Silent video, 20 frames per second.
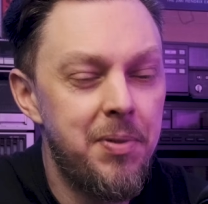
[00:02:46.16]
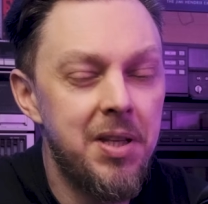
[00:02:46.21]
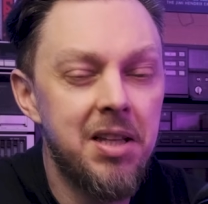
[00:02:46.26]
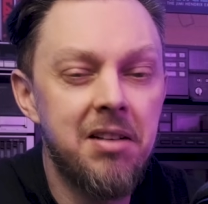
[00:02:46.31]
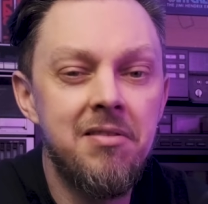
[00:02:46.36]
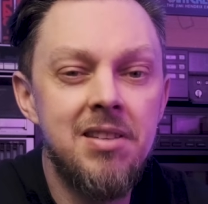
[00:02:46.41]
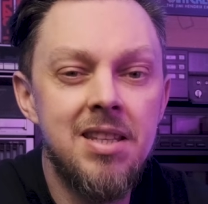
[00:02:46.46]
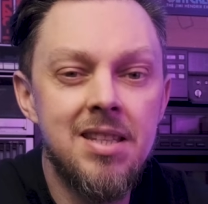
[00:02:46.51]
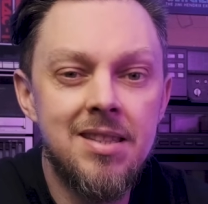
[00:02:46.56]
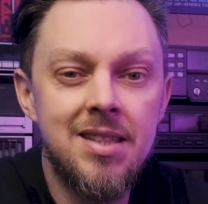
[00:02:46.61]

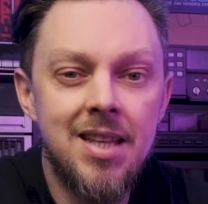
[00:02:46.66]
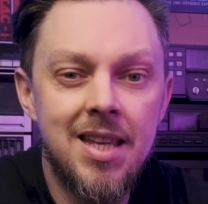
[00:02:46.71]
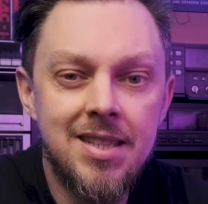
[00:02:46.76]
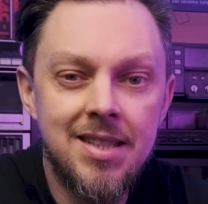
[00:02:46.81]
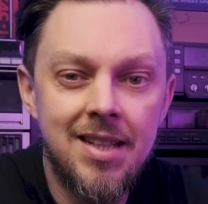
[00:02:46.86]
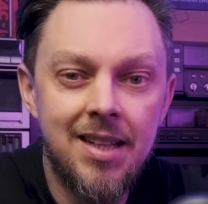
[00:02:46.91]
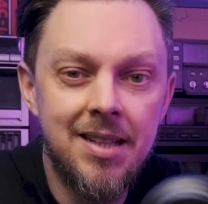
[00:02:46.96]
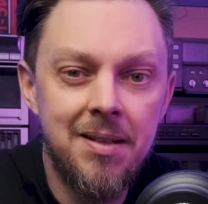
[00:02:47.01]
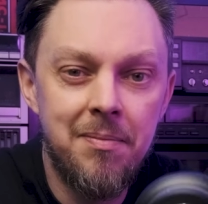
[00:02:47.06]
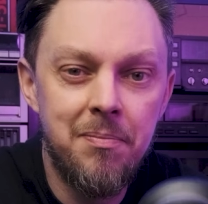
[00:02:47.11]
первенец
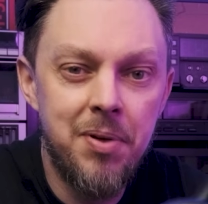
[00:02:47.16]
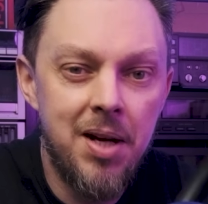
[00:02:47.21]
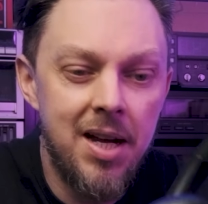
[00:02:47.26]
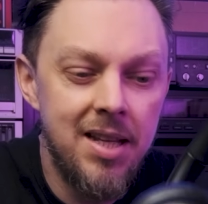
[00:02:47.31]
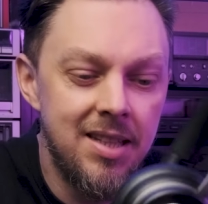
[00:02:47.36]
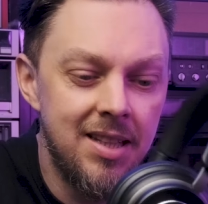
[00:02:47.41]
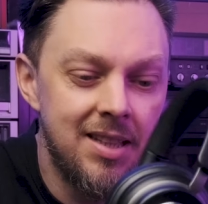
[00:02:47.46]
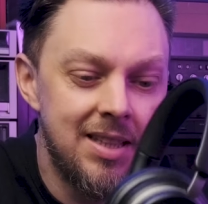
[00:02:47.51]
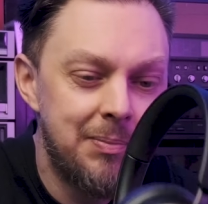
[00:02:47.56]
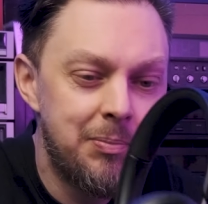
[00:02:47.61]
датской
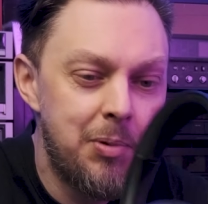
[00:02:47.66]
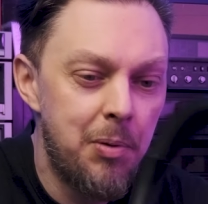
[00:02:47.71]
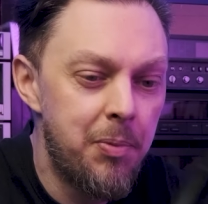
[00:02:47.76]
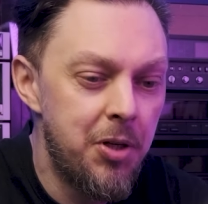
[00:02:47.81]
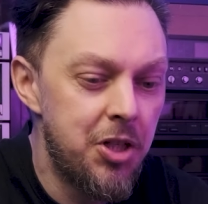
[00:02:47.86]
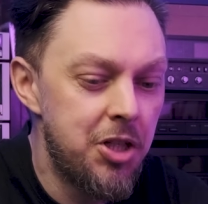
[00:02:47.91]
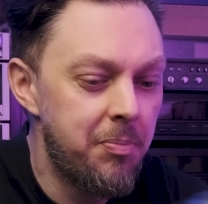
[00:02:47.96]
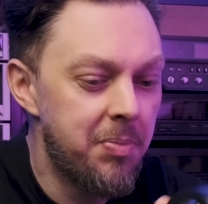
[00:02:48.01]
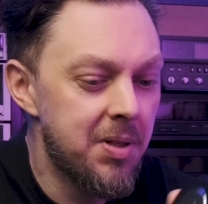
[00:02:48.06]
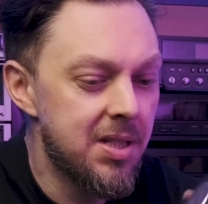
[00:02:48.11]
компании на
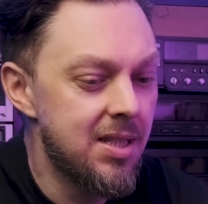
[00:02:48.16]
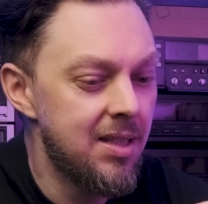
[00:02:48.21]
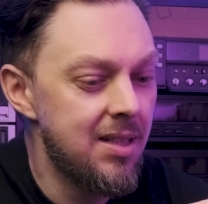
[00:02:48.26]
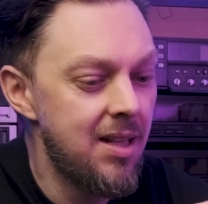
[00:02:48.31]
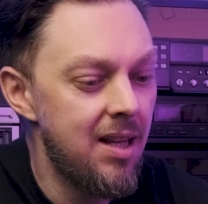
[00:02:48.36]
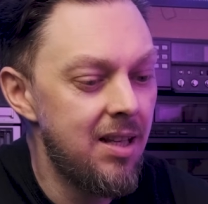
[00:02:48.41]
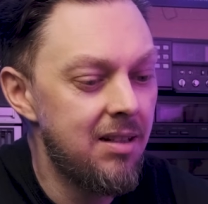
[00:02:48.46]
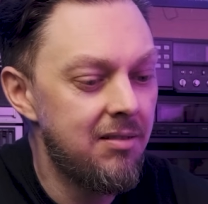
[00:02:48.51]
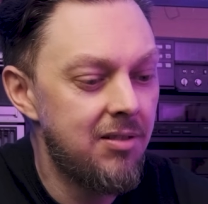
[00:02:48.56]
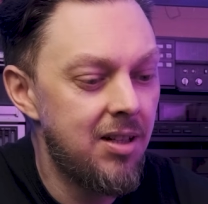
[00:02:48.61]
поприще
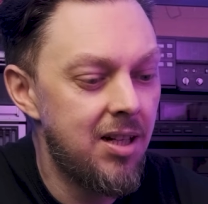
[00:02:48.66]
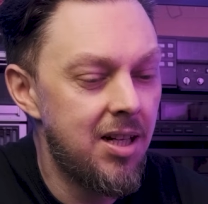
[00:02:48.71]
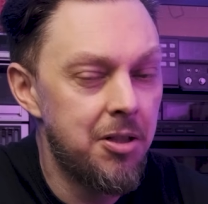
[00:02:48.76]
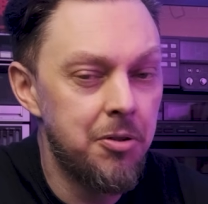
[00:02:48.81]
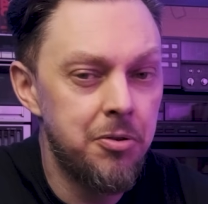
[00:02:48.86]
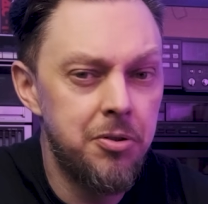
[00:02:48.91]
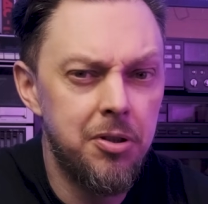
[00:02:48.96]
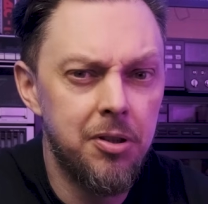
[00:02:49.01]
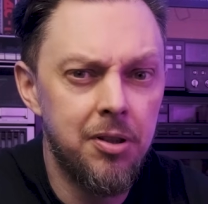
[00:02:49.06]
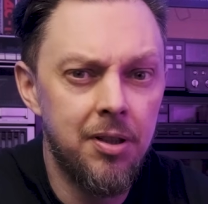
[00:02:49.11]
персонального
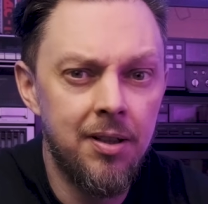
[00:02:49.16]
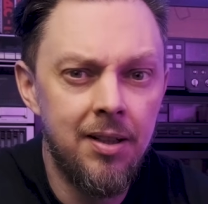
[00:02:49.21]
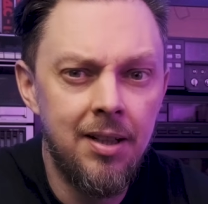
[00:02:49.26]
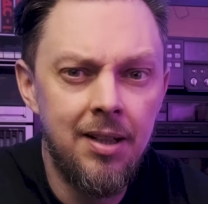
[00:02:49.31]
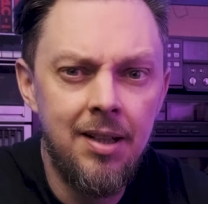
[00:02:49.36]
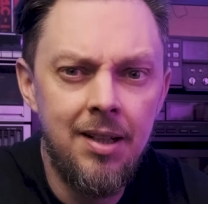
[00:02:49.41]
аудио.